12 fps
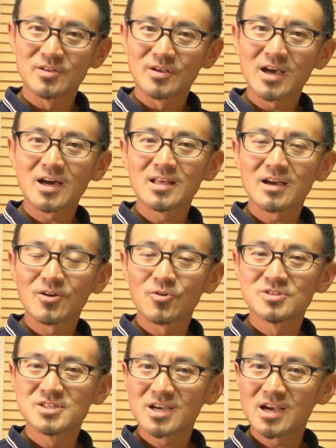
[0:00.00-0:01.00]
いうのはなかなかこ
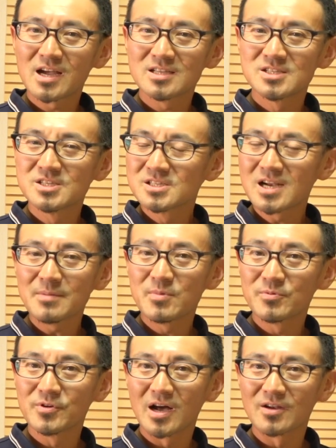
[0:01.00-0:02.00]
う実感しづらい
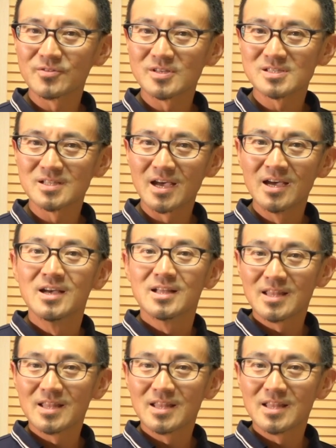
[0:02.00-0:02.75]
部分があるんですね